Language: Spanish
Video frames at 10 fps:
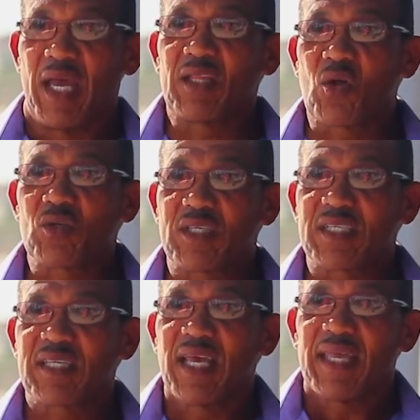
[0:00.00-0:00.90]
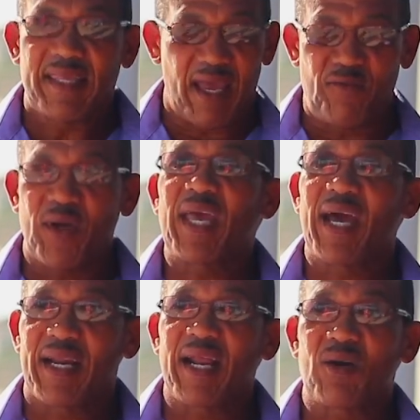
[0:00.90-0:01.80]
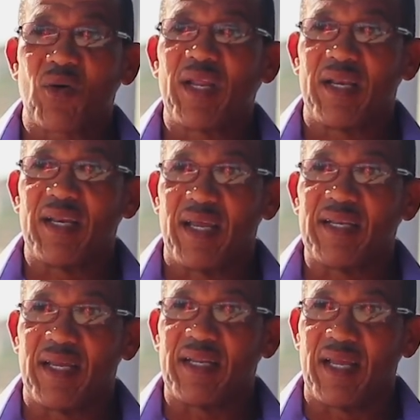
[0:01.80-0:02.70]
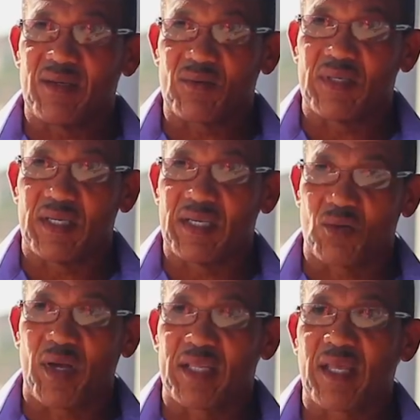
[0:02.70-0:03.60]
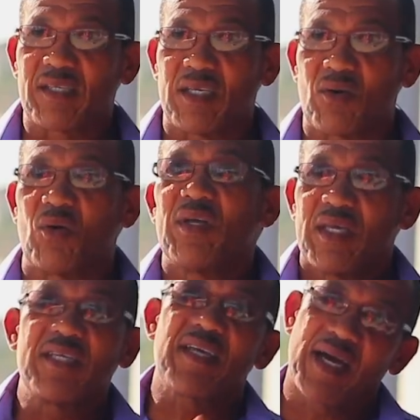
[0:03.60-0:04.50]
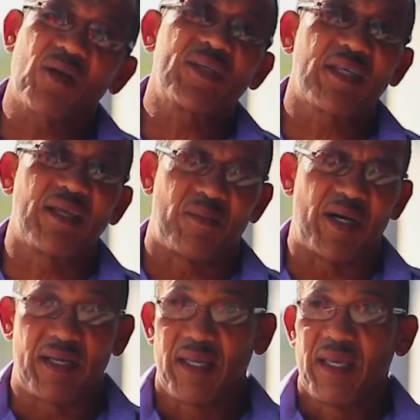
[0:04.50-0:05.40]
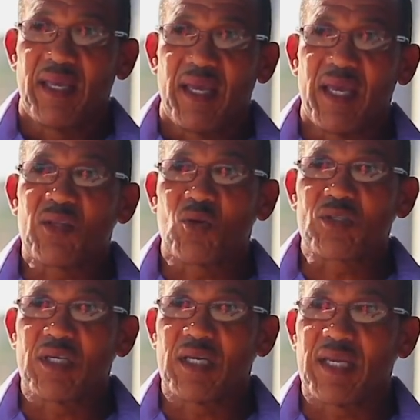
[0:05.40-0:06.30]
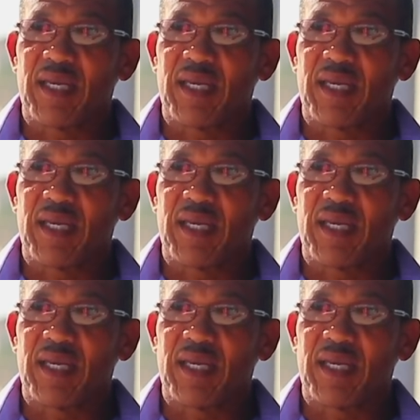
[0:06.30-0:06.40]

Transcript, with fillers: Entonces, de ahí fue que agarraron el, 45 y sacaron ese tema. Entonces.